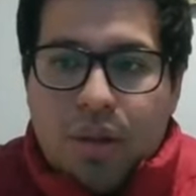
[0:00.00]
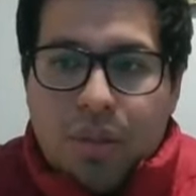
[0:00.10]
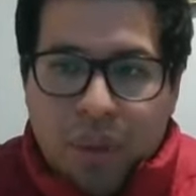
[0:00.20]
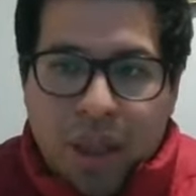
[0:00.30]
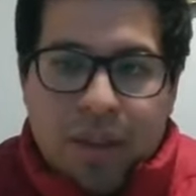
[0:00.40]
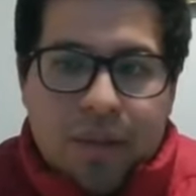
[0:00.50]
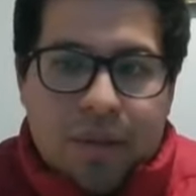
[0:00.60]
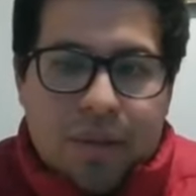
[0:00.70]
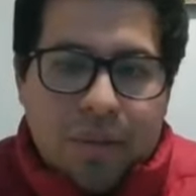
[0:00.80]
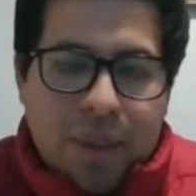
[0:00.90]

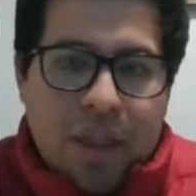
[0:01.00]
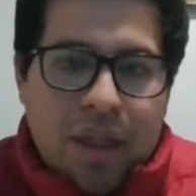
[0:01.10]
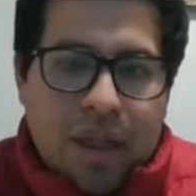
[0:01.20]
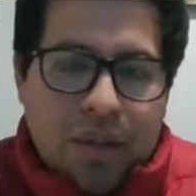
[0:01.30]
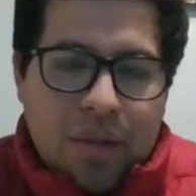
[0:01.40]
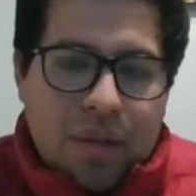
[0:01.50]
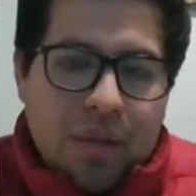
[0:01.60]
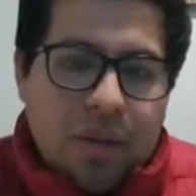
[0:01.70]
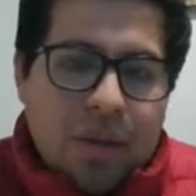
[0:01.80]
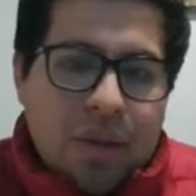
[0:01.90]
Bien, bien,
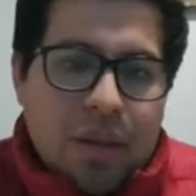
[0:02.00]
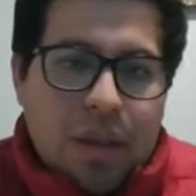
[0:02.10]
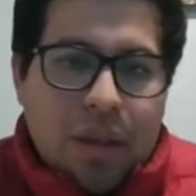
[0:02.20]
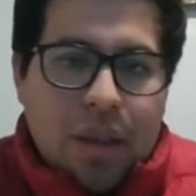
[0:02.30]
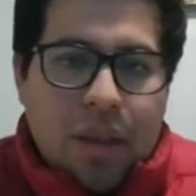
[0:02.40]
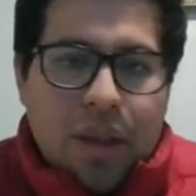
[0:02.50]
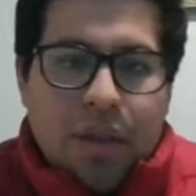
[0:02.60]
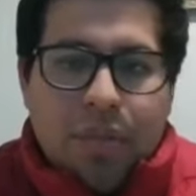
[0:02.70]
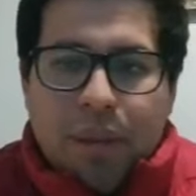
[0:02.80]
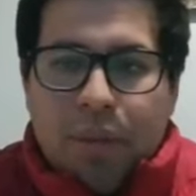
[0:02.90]
Carlos
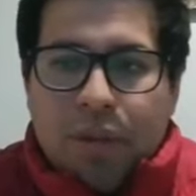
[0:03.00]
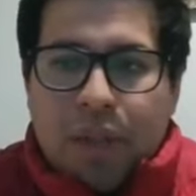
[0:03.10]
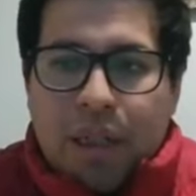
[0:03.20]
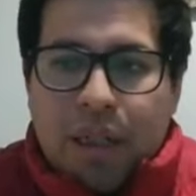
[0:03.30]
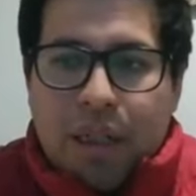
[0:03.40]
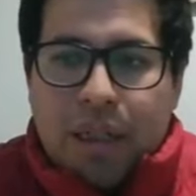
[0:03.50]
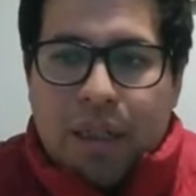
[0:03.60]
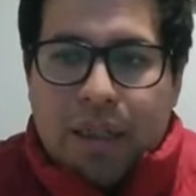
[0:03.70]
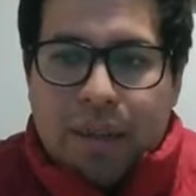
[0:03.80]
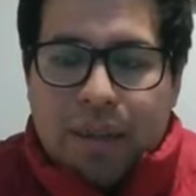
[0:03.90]
vamos a,
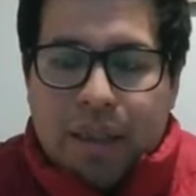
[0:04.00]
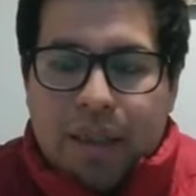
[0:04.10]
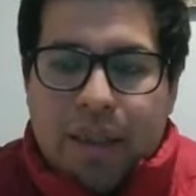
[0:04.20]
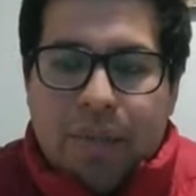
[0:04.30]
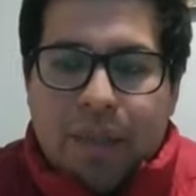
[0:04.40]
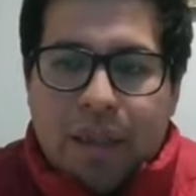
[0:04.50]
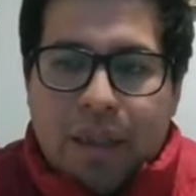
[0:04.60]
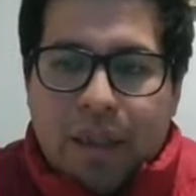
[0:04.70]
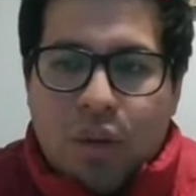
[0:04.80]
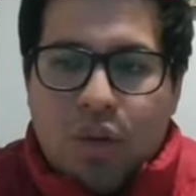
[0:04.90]
trabajar el tema de
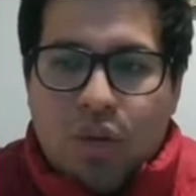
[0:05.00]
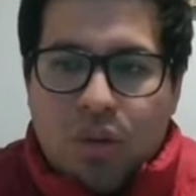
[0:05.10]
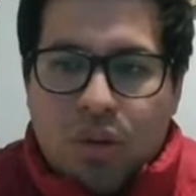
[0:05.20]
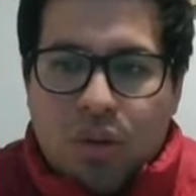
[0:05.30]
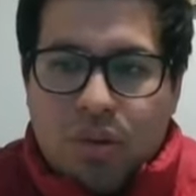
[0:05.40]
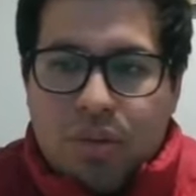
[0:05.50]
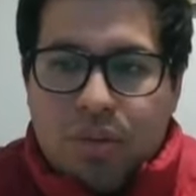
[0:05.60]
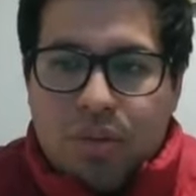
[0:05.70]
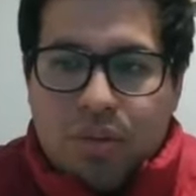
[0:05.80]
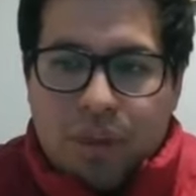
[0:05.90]
recursos
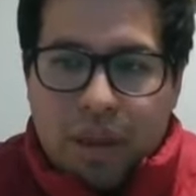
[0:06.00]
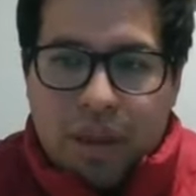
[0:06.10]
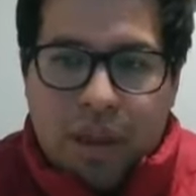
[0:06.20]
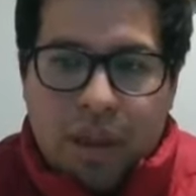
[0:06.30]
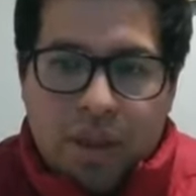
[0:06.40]
el día de